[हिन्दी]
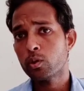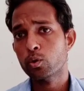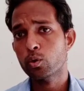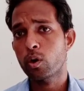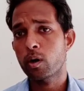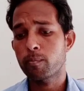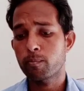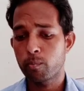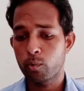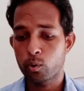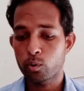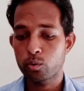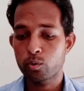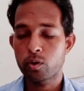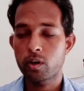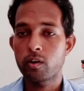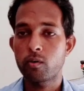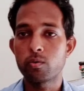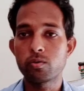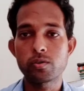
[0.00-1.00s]
सो so, आप लोग
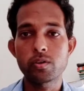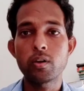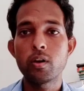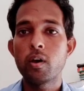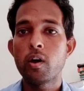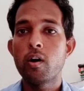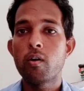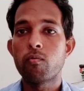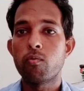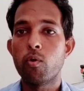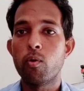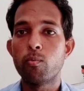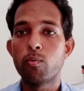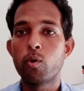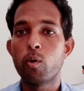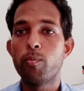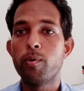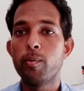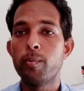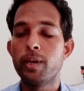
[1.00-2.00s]
जो है उस फॉर्म
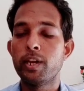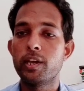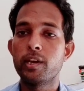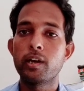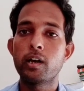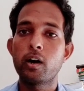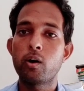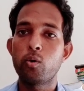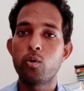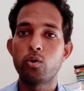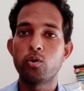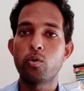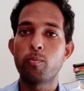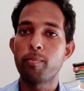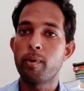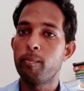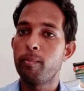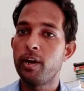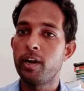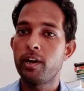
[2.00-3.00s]
को भी भरिएगा और जो
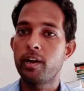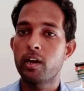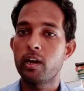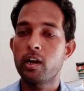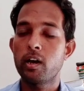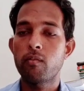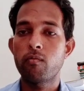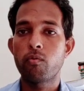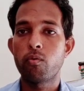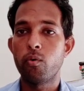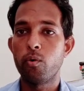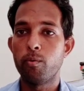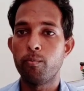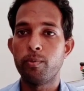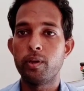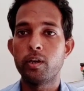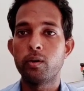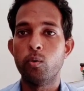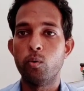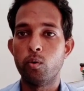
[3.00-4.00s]
पेमेंट है आप फ़ोन
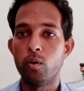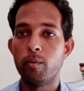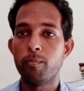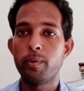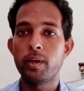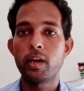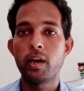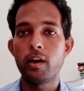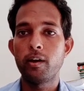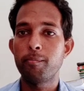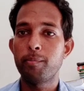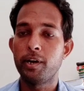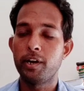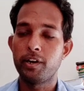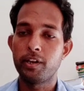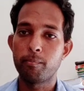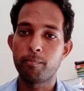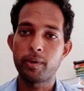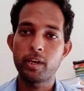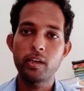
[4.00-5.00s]
पे गूगल पे एंड
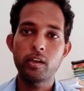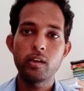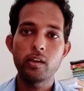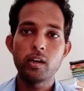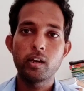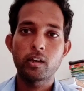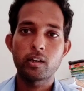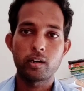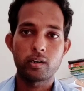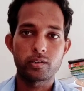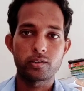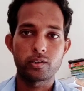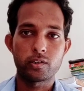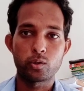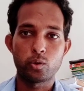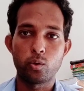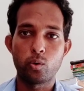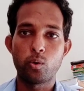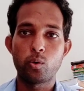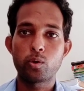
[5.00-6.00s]
पेटीएम पे कर
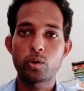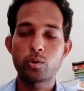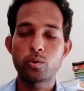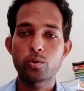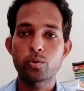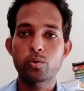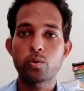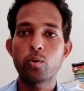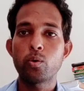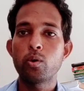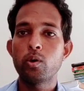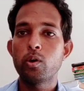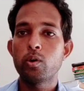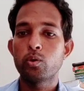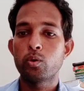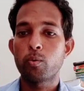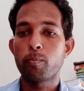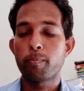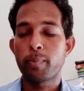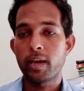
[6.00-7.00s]
सकते हो ओके दोस्तों
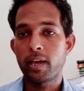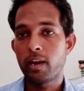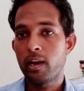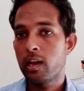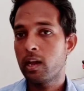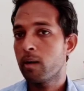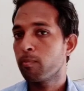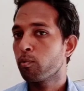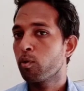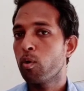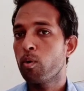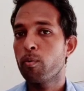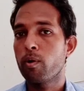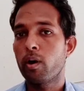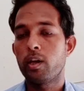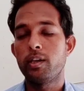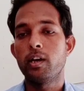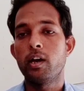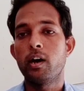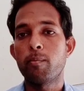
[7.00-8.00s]
तो पहले आपको
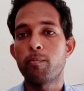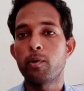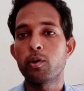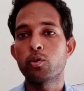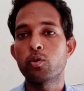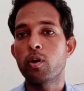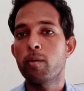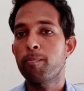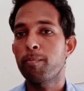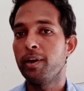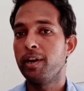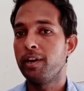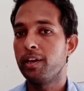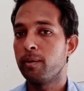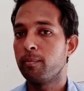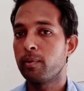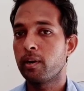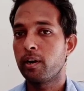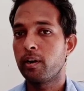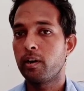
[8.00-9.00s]
यहाँ पर जो है
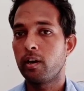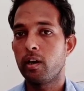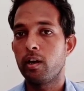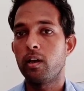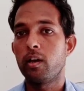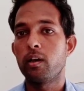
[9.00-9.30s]
पेटीएम कर